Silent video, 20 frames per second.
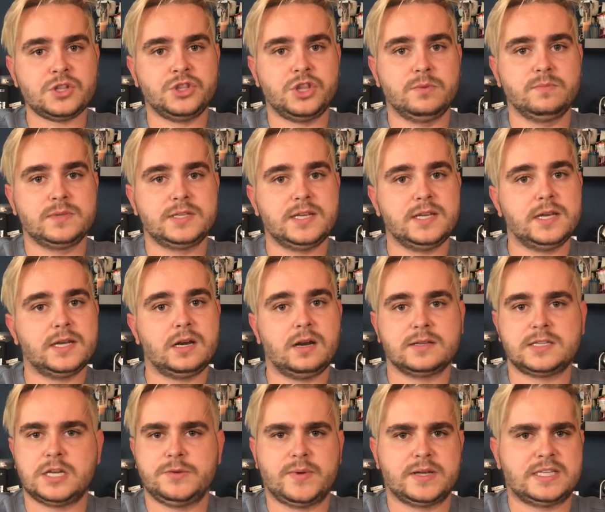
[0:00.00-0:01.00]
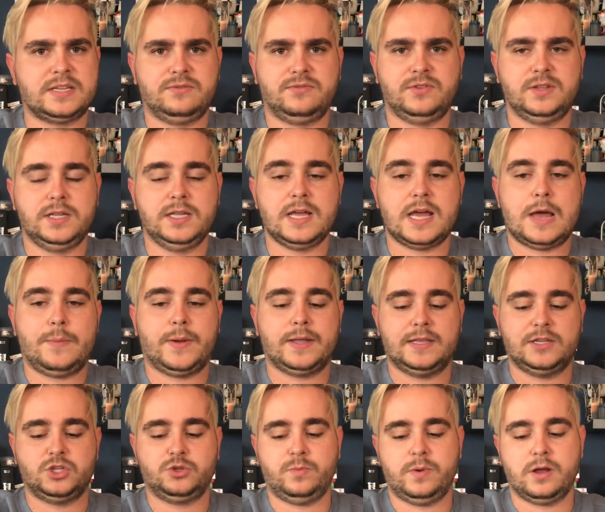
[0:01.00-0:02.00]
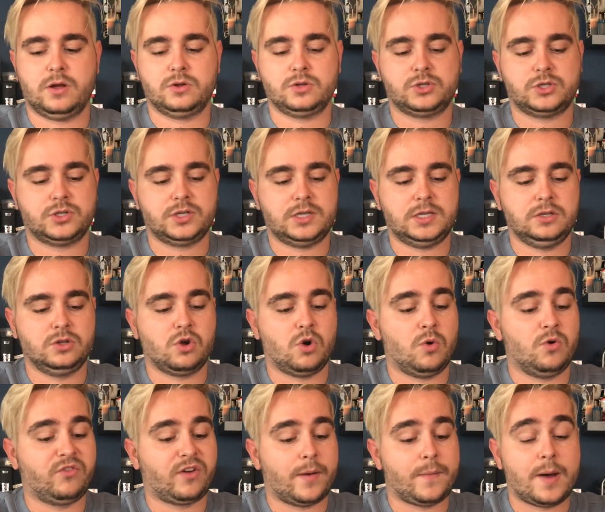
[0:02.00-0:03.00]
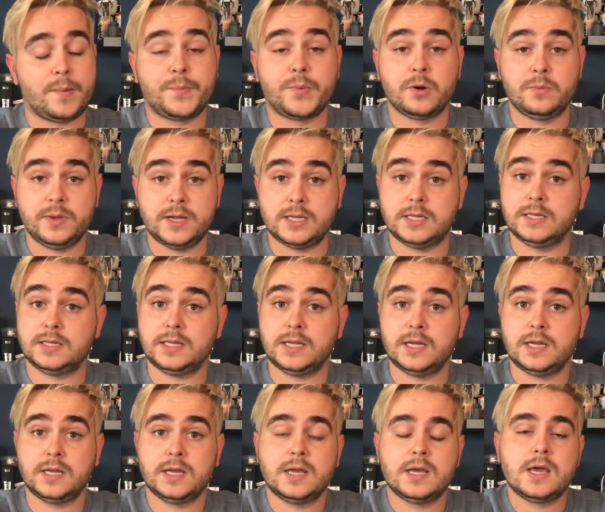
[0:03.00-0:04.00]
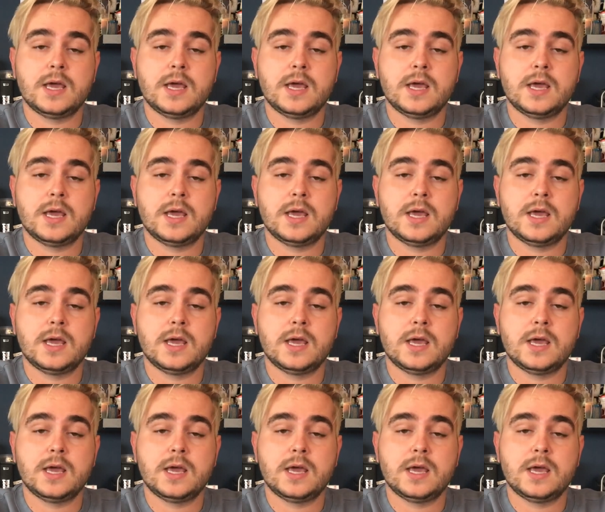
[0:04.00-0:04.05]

de me dire l'enseignement c'est fini après des suppléances qui n'ont vraiment pas bien été.